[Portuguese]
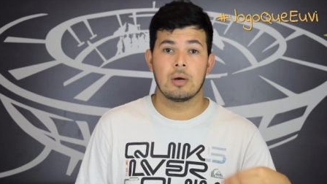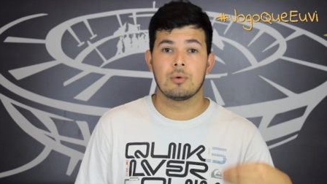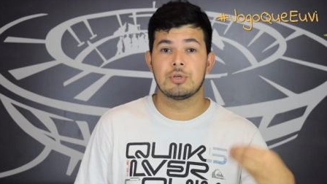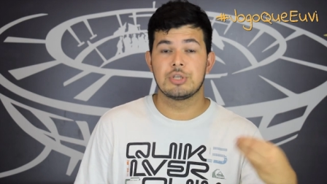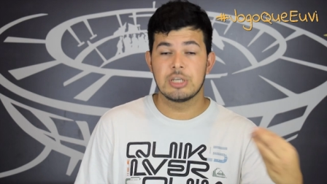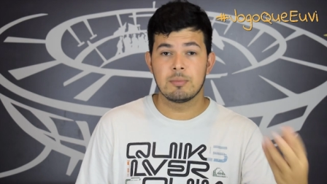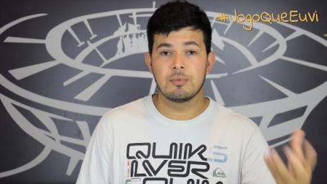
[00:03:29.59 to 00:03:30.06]
O
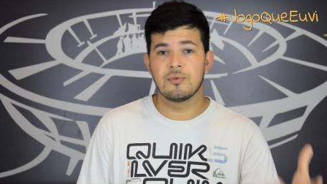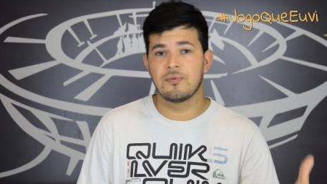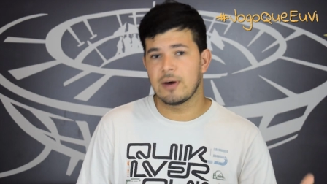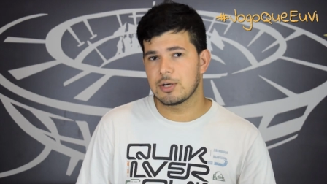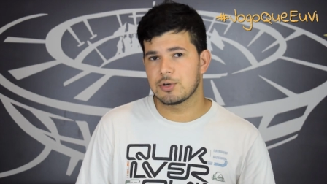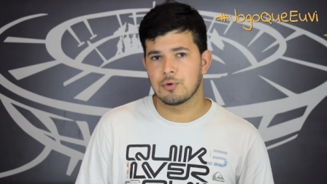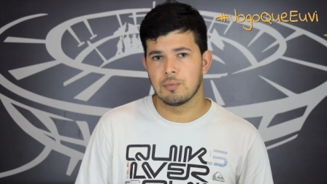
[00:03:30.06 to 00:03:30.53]
time do
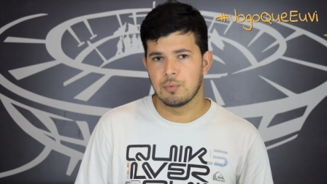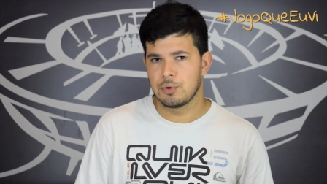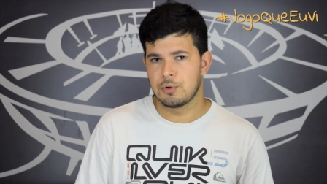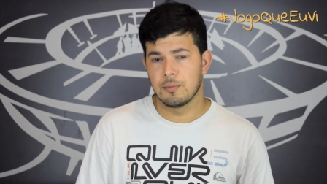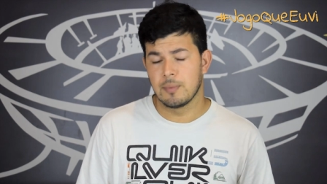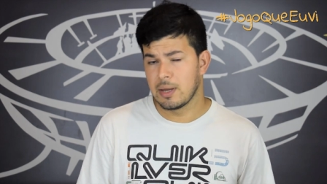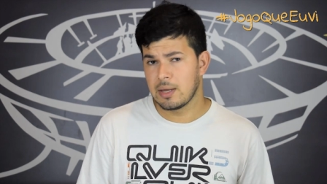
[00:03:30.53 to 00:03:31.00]
Vasco
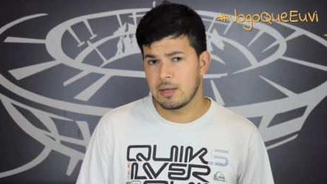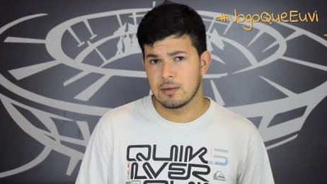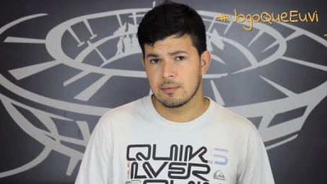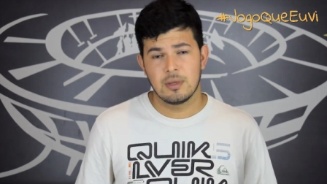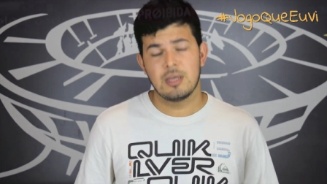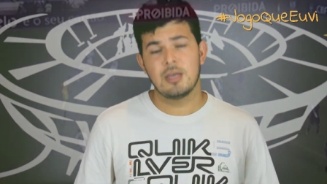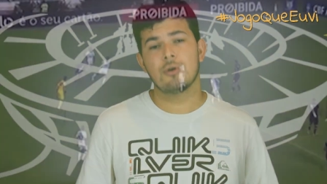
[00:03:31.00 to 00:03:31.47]
muito bem.
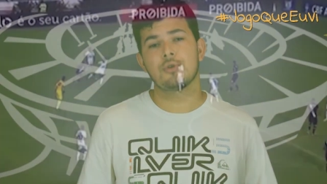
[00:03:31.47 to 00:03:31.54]
E